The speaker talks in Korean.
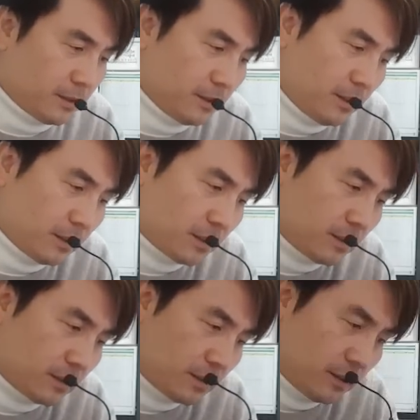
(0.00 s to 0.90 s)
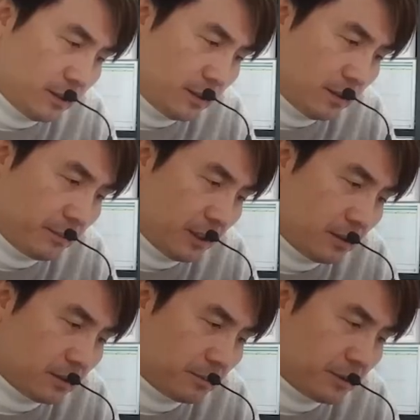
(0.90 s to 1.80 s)
그냥 기사만
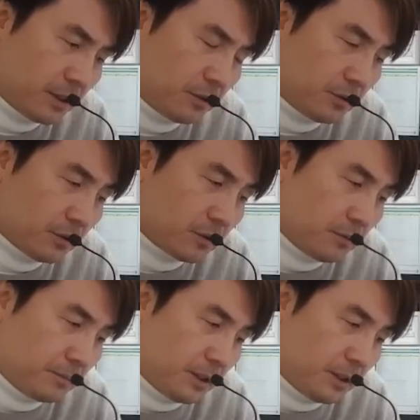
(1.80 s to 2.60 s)
읽으면 조금